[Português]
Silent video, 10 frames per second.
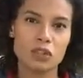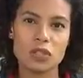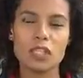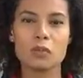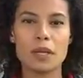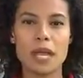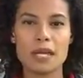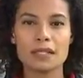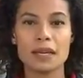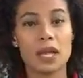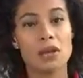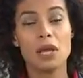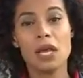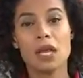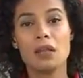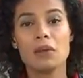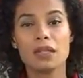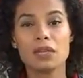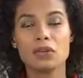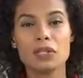toda a experiência, é claro, em
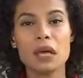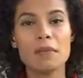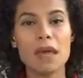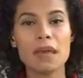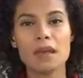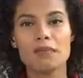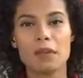Libertadores da América.